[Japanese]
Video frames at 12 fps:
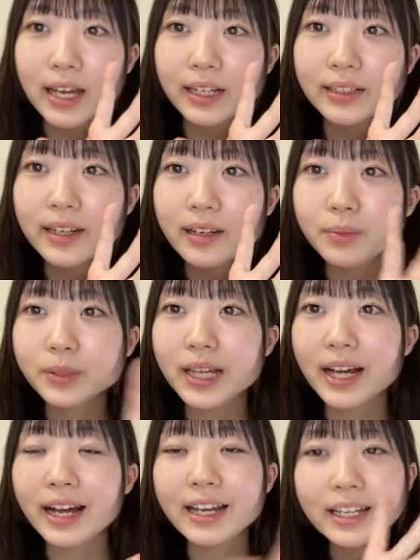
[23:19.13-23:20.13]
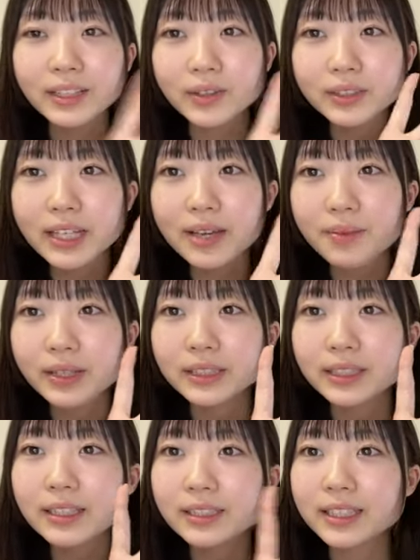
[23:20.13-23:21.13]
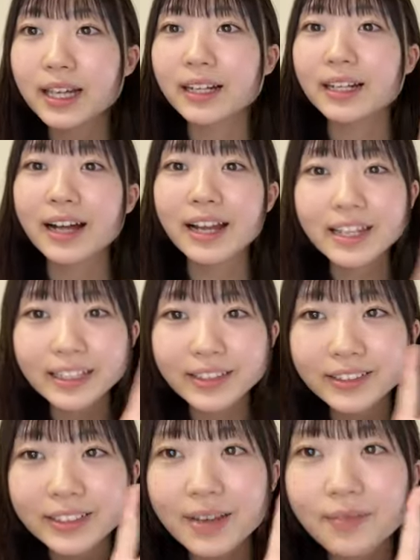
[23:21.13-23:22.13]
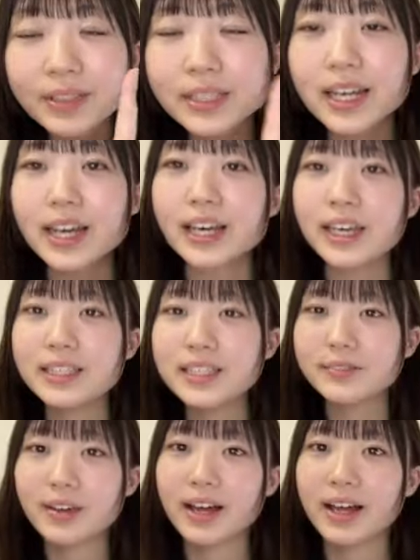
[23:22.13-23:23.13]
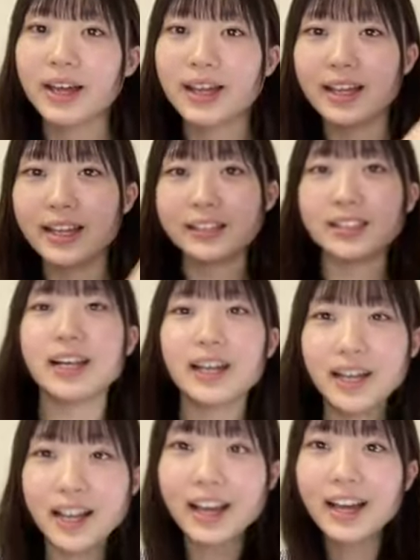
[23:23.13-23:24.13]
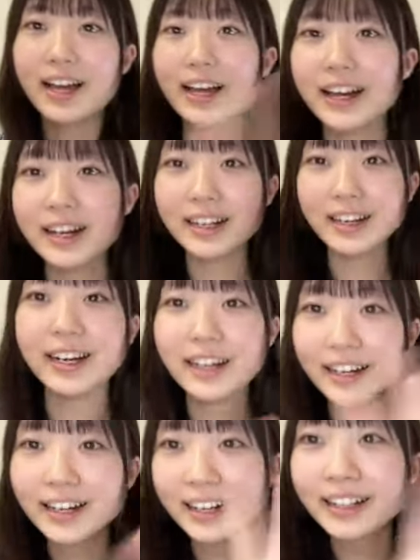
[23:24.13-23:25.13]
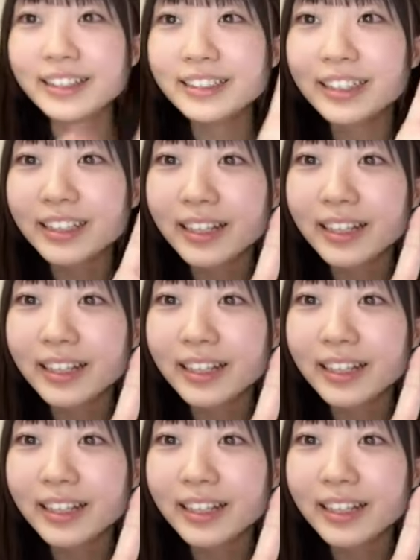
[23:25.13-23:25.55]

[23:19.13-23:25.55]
はぐれぐもさんありがとうございますてつさんありがとうございます1位はじゃーん